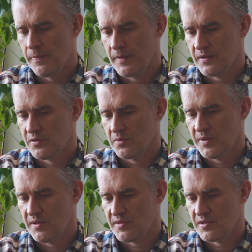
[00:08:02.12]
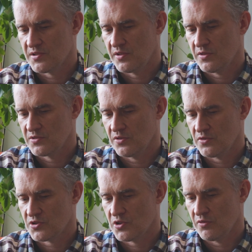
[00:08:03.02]
Natomiast jeżeli chodzi
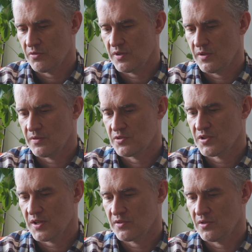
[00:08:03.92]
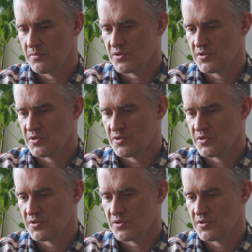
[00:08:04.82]
o szkołę średnią,